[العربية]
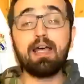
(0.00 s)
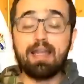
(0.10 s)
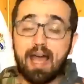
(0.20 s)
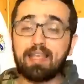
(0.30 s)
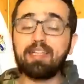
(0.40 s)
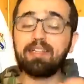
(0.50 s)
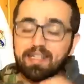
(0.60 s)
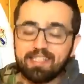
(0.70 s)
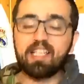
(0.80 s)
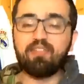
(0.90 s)
لكن
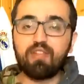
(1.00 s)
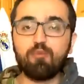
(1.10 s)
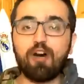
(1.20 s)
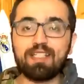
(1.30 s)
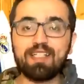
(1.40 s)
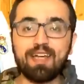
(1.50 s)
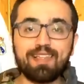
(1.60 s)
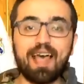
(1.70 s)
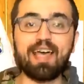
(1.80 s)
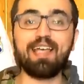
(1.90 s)
اسا في معسكر
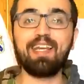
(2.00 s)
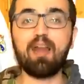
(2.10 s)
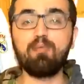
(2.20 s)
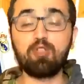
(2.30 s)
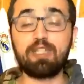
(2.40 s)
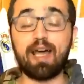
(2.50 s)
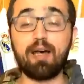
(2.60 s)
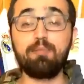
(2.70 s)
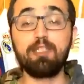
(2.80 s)
داخلي للمنتخب